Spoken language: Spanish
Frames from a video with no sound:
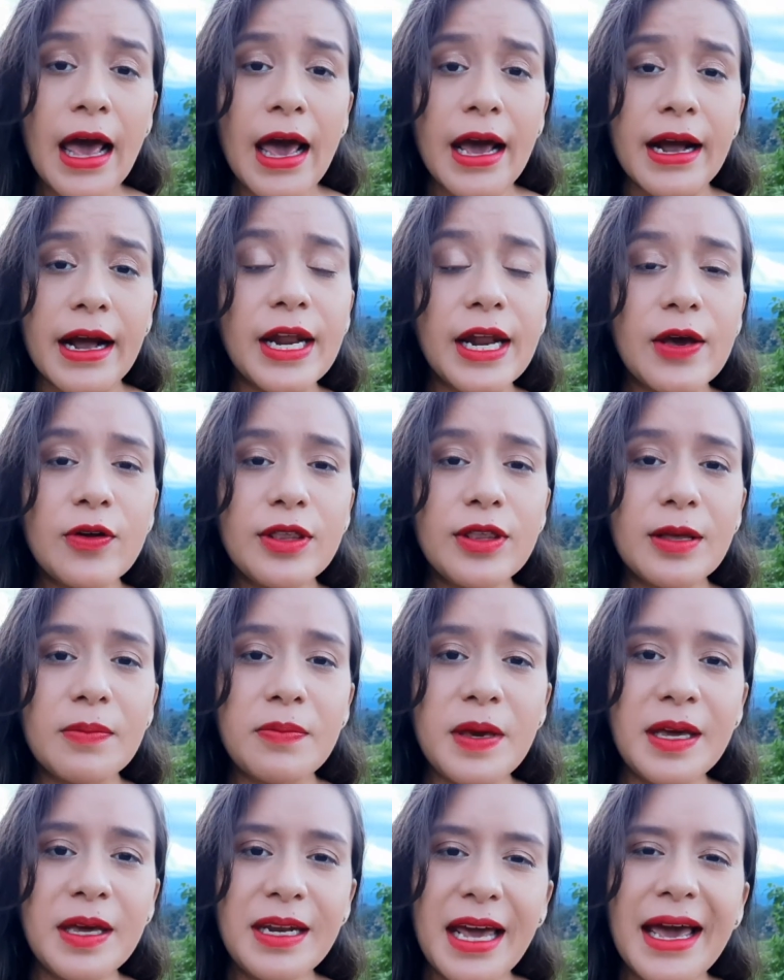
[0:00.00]
Creo
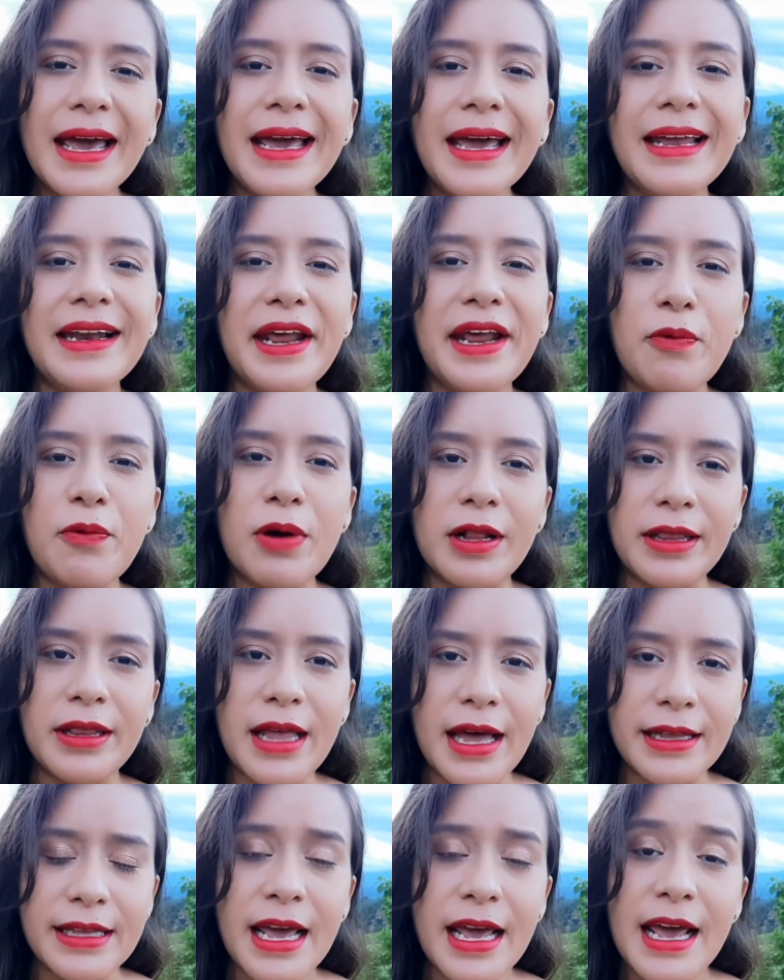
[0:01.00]
también en la
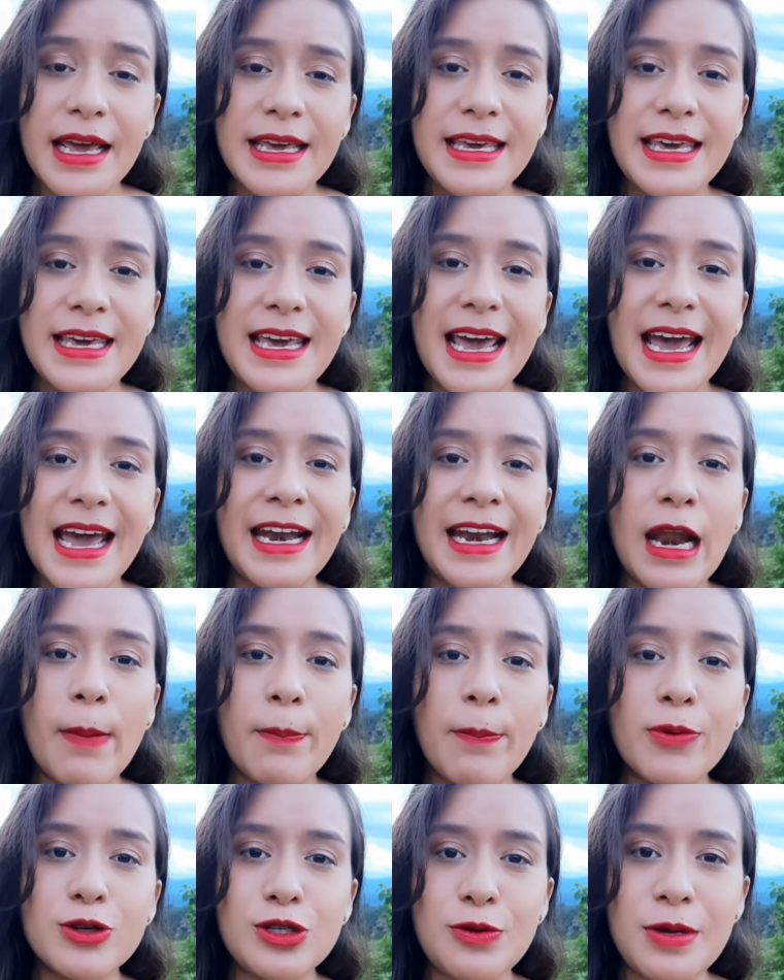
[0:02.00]
igualdad y en la
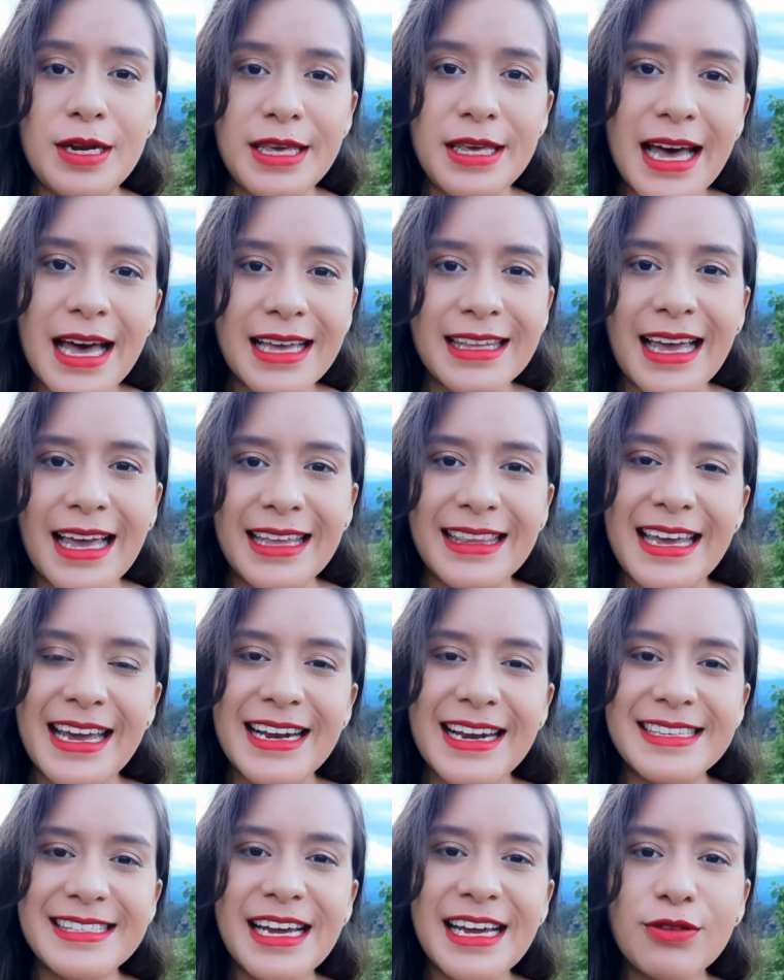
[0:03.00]
posibilidad de
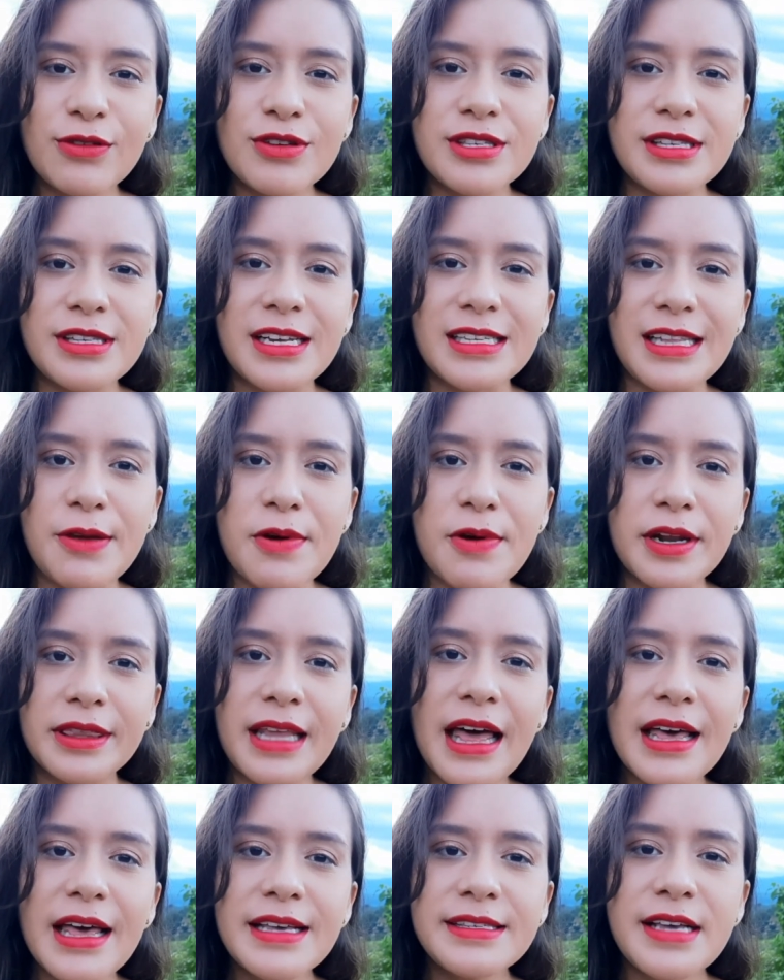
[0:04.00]
ejercer nuestras
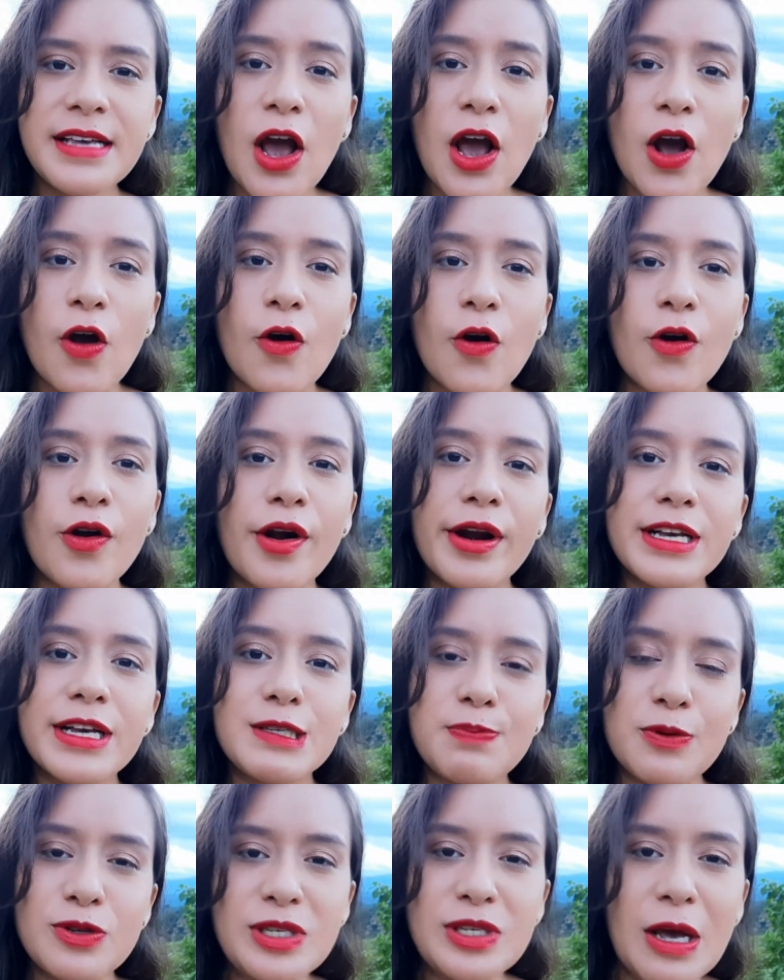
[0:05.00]
libertades con
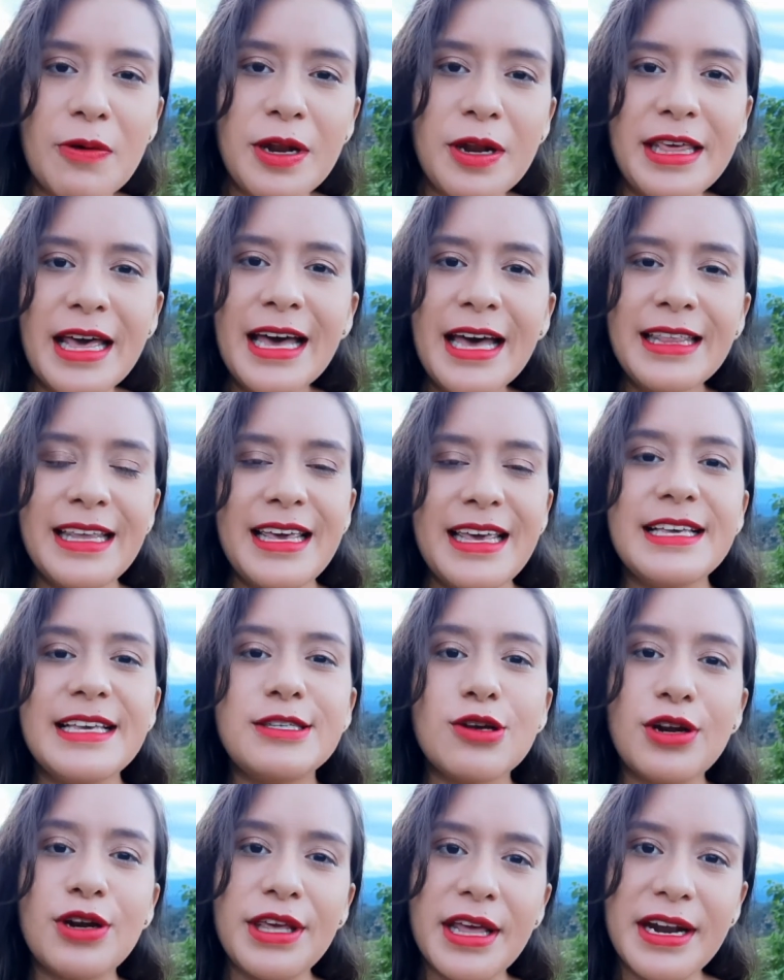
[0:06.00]
responsabilidad y
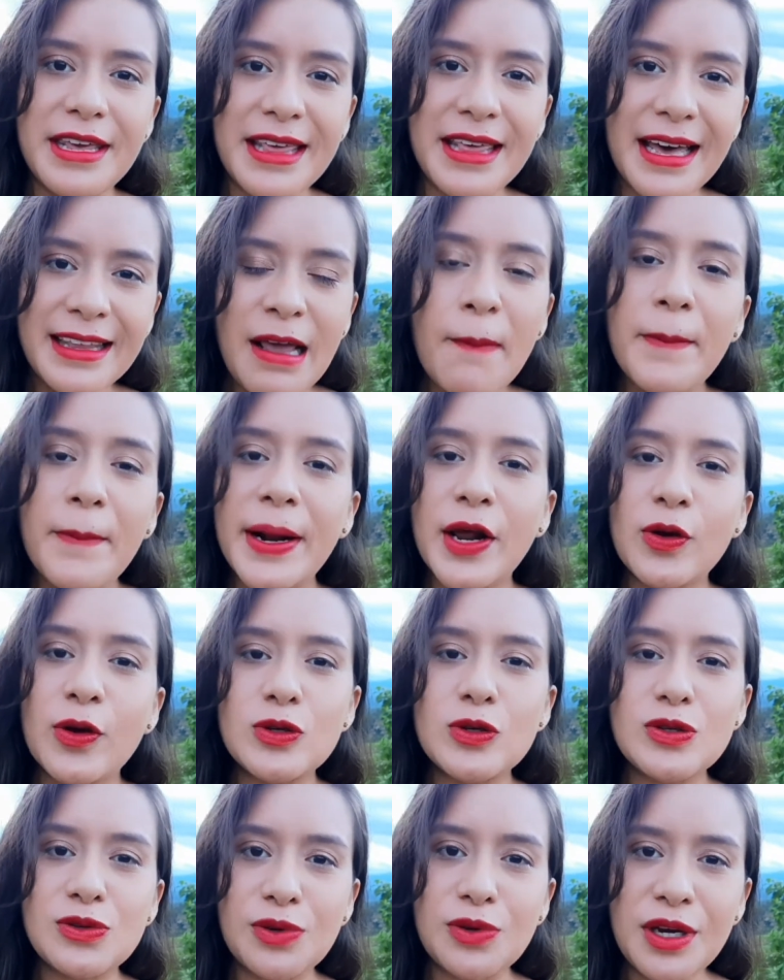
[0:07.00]
solidaridad para
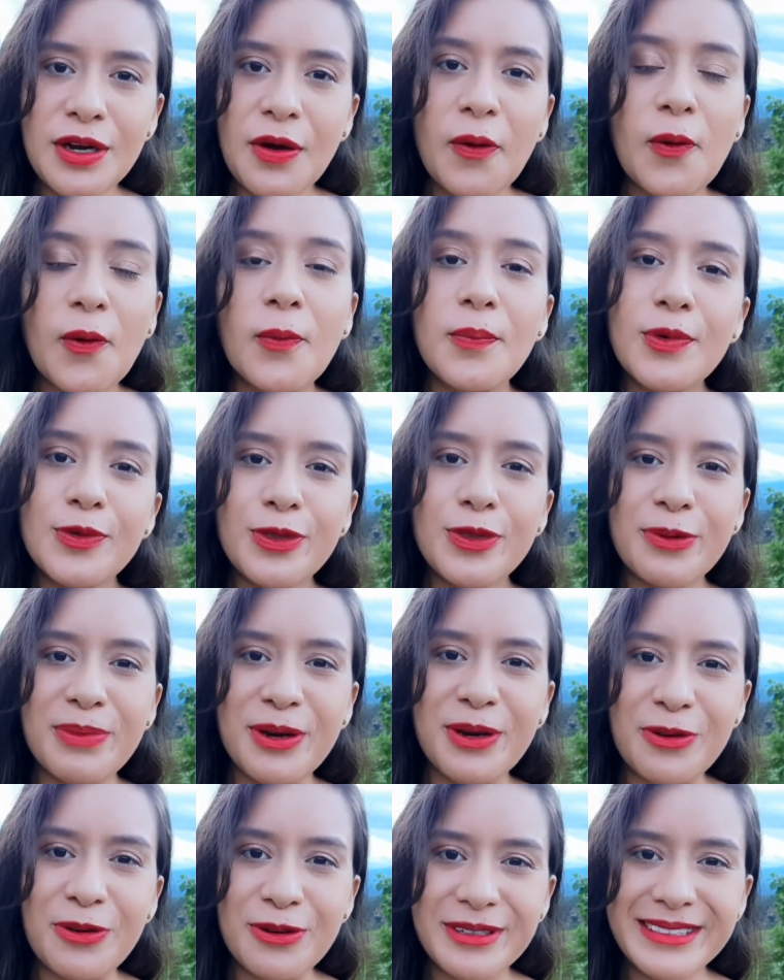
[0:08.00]
construir un mundo
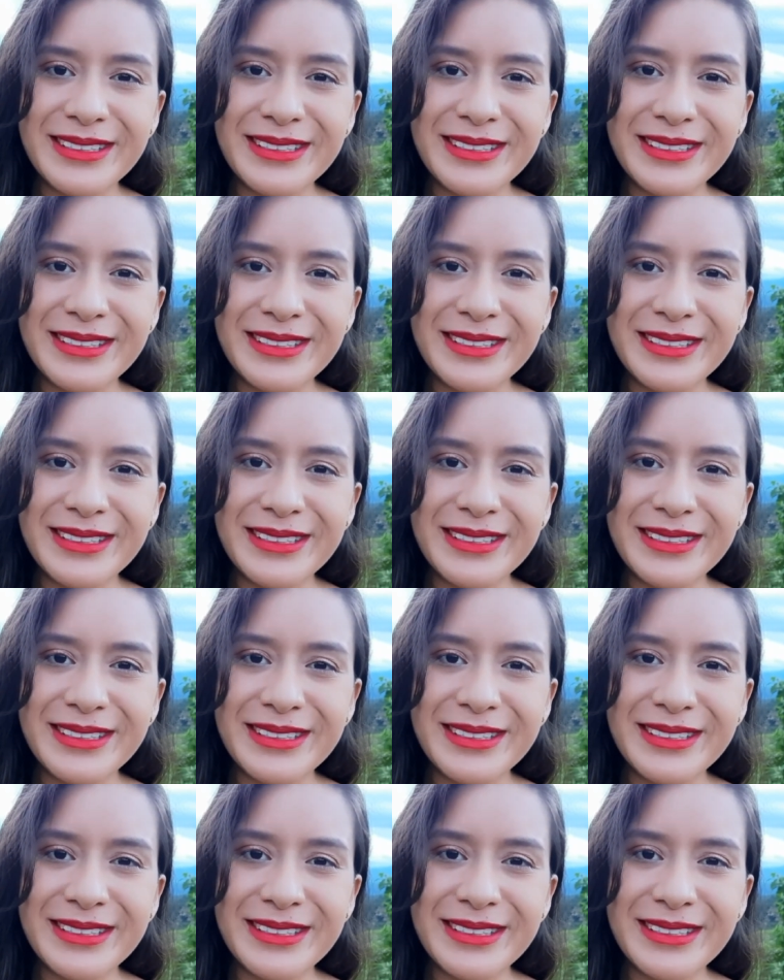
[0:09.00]
mejor.